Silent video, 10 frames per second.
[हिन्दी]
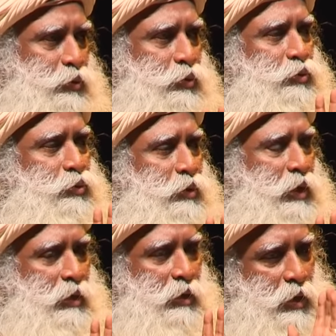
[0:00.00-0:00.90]
आप
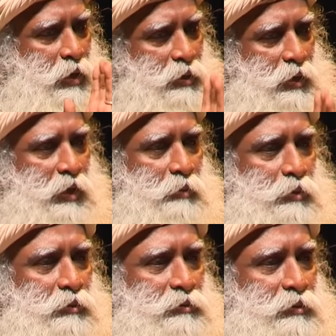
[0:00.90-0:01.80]
अपने मन को
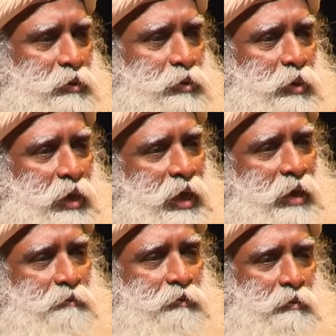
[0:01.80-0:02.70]
वैसे नहीं
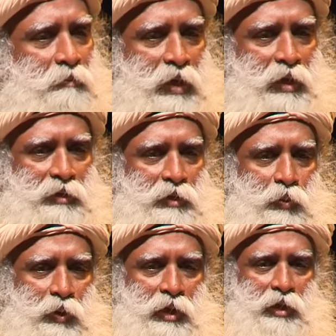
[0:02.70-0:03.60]
रख पा रहे हैं जिस
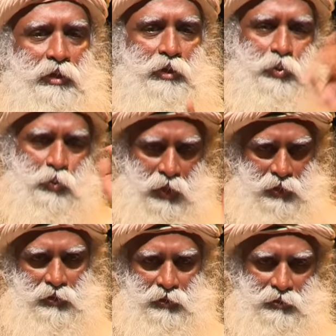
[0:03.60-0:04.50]
तरह से आप उसे
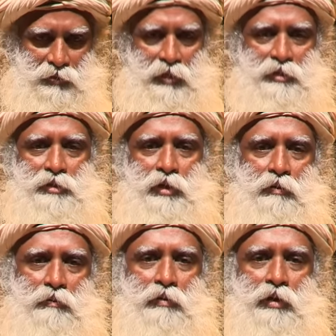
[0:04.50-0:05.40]
चाहते हैं आपकी
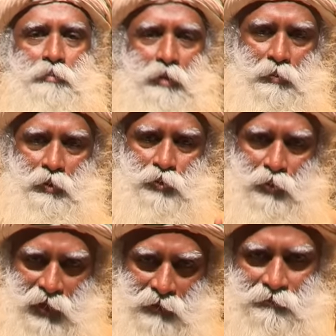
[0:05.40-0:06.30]
बस यही समस्या
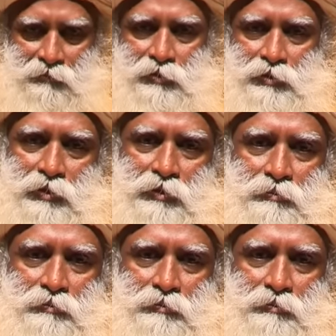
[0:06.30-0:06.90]
है है ना